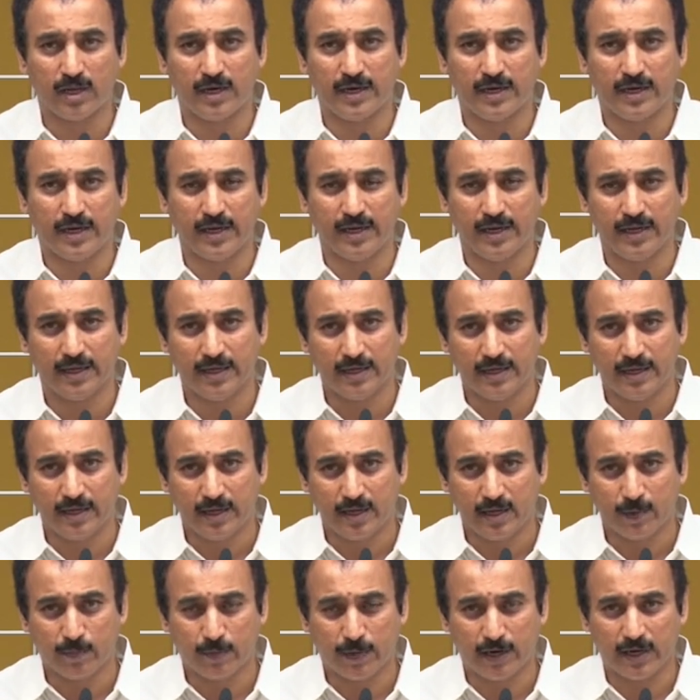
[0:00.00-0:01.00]
మొదలెట్టి
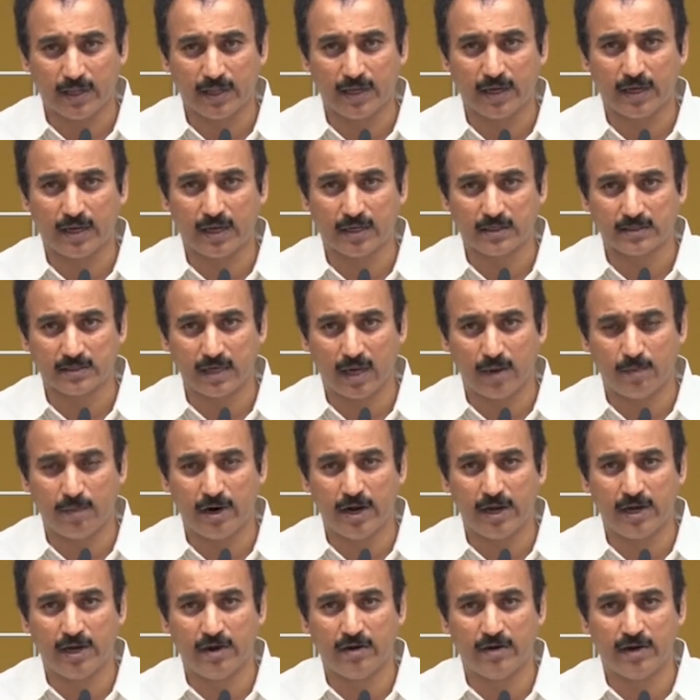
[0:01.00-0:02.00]
ఇప్పటిదాకా
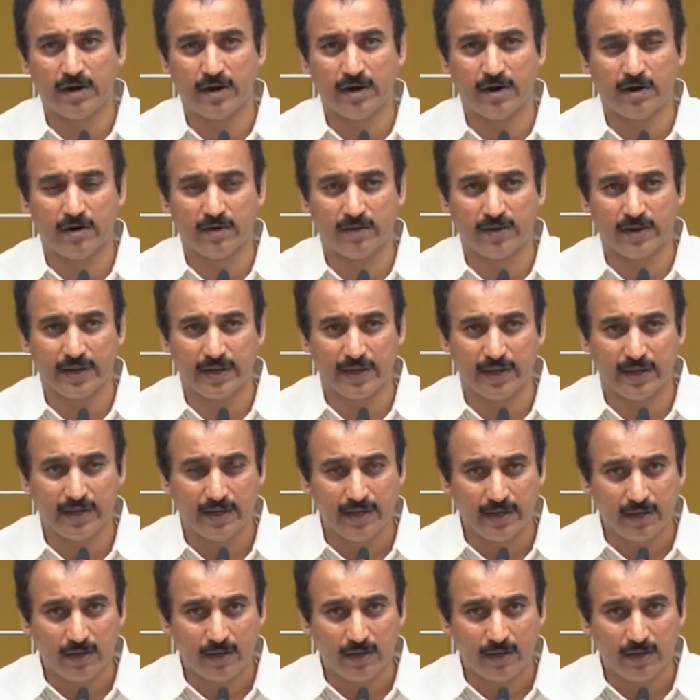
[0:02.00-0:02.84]
సామాన్యుడైనటువంటి